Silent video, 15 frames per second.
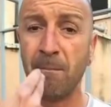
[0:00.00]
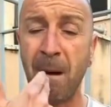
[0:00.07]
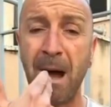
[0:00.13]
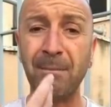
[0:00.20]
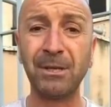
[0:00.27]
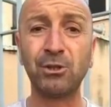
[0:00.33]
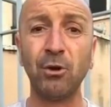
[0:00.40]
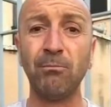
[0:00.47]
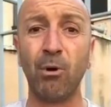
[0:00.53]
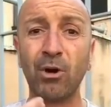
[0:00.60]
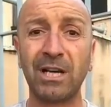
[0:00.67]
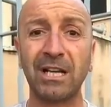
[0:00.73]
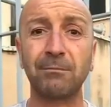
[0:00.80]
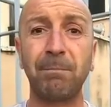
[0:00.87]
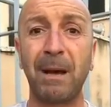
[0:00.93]
ma la metto in
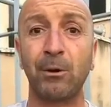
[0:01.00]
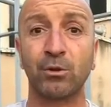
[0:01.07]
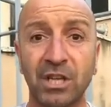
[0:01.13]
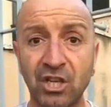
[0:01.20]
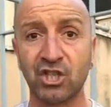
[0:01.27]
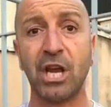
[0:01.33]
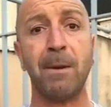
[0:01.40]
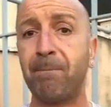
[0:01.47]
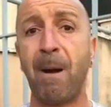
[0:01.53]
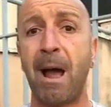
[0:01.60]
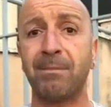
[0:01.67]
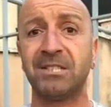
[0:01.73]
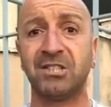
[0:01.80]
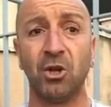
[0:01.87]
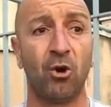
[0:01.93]
bocca, sparo, se inceppa
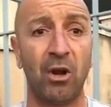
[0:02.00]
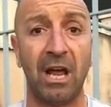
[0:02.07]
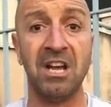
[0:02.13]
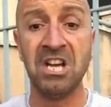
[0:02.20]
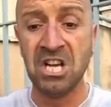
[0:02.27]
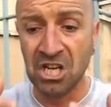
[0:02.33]
la pistola.